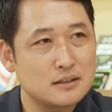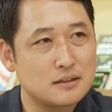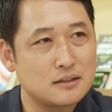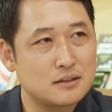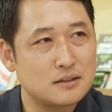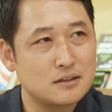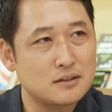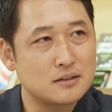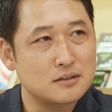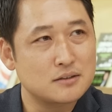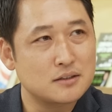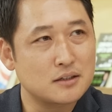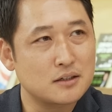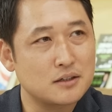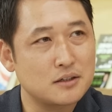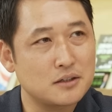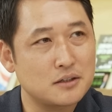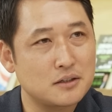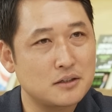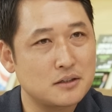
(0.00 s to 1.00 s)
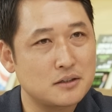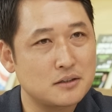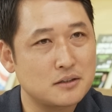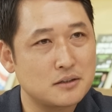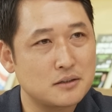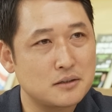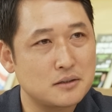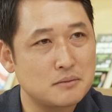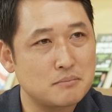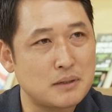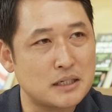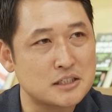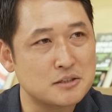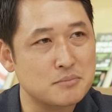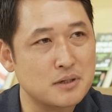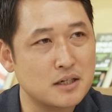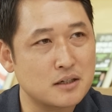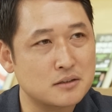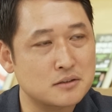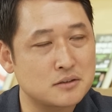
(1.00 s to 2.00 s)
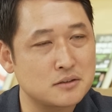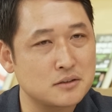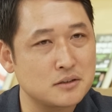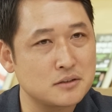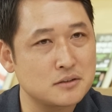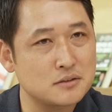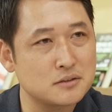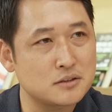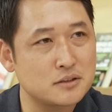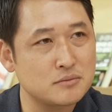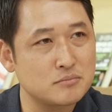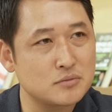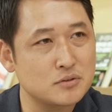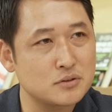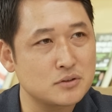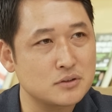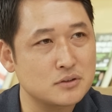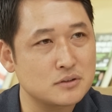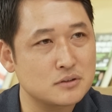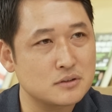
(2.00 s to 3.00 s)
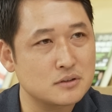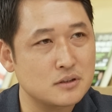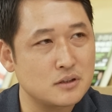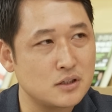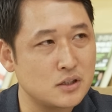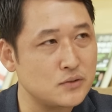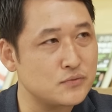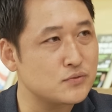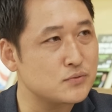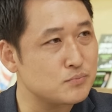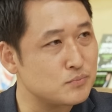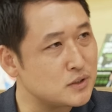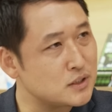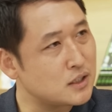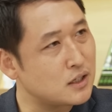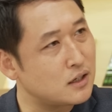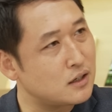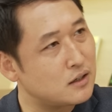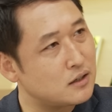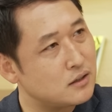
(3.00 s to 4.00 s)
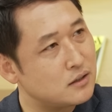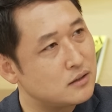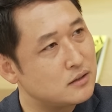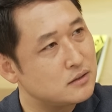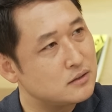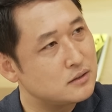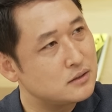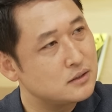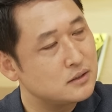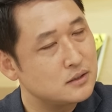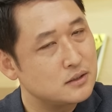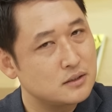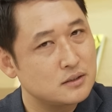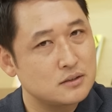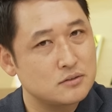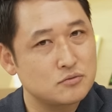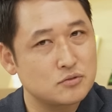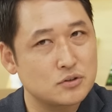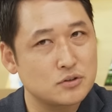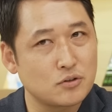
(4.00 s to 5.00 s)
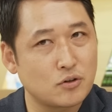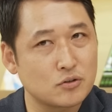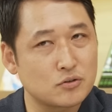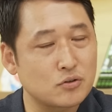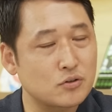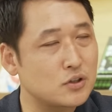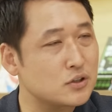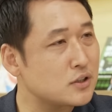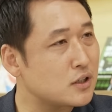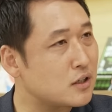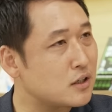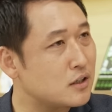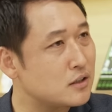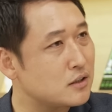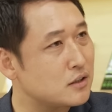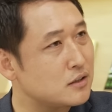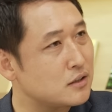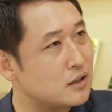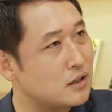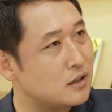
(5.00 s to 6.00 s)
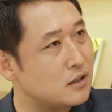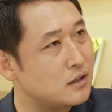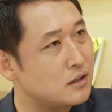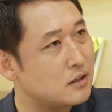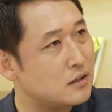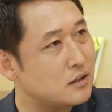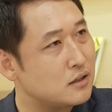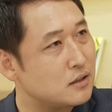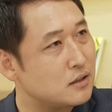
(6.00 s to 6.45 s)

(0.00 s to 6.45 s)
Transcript: 어, 제가 마지막 드리는 질문은 리브입니다. 음. 우리는 어떻게 살아야 된다,